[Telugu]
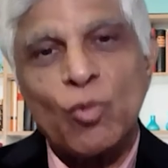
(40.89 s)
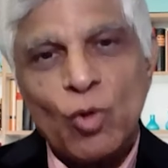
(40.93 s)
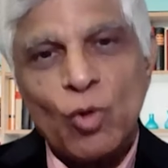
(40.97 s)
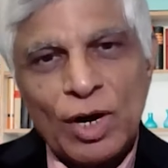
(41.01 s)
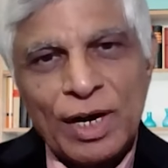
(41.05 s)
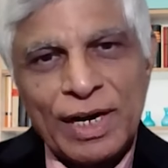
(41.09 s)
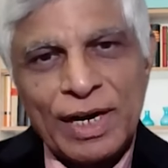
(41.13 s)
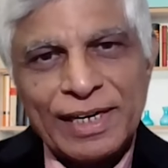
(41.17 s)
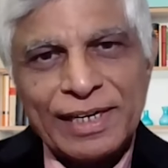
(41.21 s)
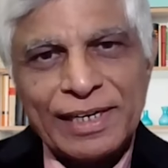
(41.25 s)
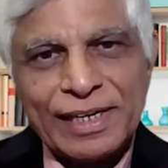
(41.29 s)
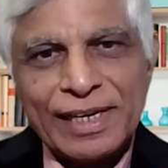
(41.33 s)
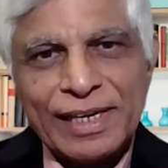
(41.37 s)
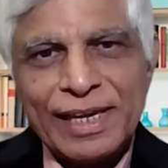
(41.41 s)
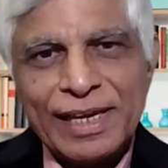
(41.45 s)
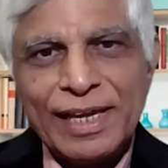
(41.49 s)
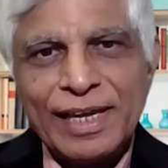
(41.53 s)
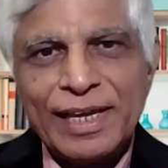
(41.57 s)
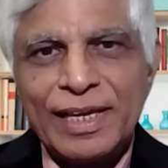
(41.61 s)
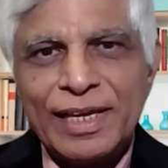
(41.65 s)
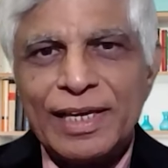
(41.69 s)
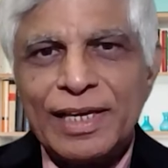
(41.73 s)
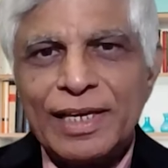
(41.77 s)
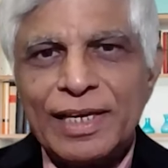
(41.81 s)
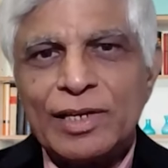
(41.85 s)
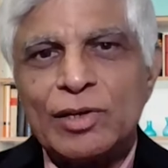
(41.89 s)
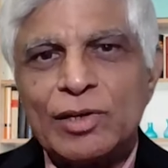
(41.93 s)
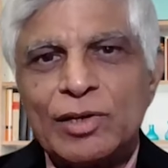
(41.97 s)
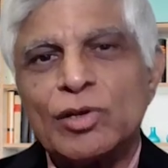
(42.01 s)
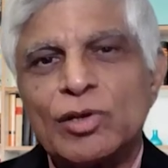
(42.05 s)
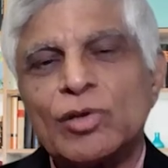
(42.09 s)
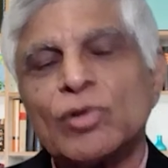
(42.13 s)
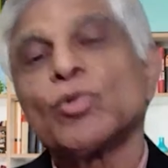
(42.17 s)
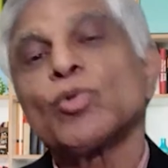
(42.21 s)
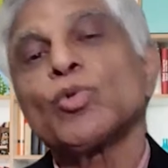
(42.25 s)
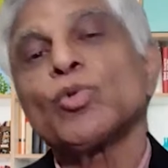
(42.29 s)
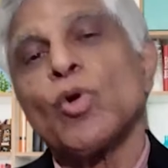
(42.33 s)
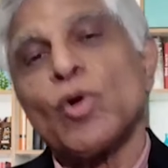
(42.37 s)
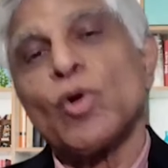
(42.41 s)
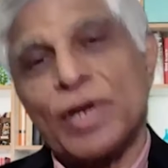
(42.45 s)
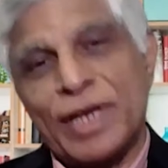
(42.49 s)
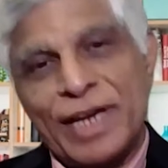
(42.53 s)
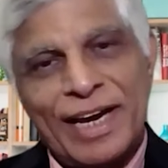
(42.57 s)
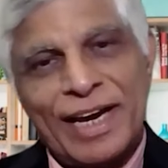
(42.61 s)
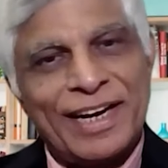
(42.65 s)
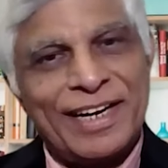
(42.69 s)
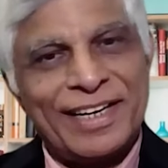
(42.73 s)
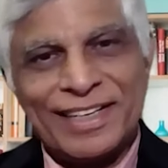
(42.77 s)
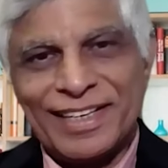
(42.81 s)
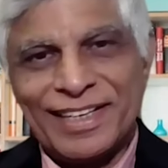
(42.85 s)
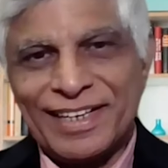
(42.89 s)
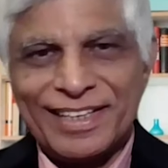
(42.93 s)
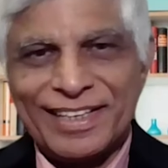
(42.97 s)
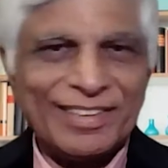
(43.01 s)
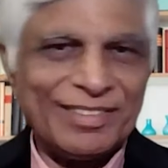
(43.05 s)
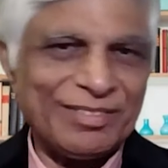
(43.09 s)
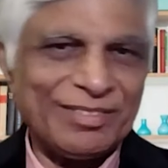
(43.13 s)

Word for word: ఒకటి ఇంకొక గ్యారంటీ